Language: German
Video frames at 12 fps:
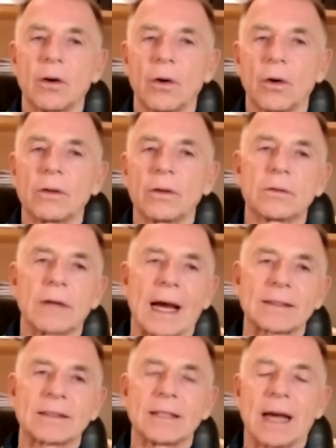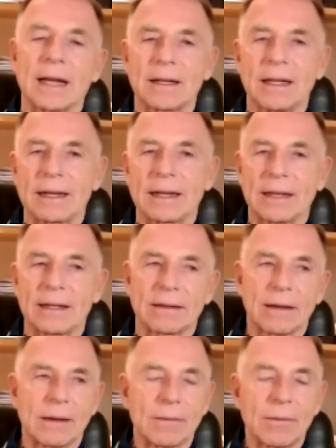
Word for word: und Aktien angelegt hätte.